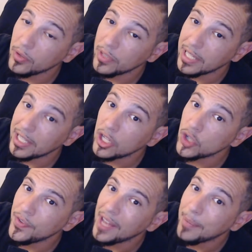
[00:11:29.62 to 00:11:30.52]
de certains,
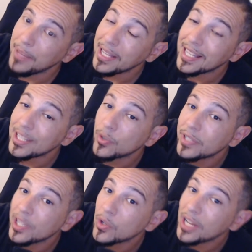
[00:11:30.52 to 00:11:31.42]
je vais rappeler qu'est-ce que
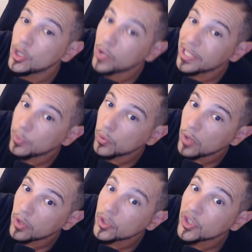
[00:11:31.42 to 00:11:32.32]
c'est que la
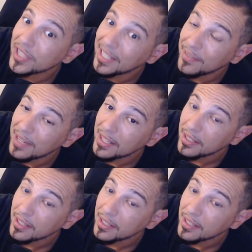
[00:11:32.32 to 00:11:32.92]
jurisprudence Nedved.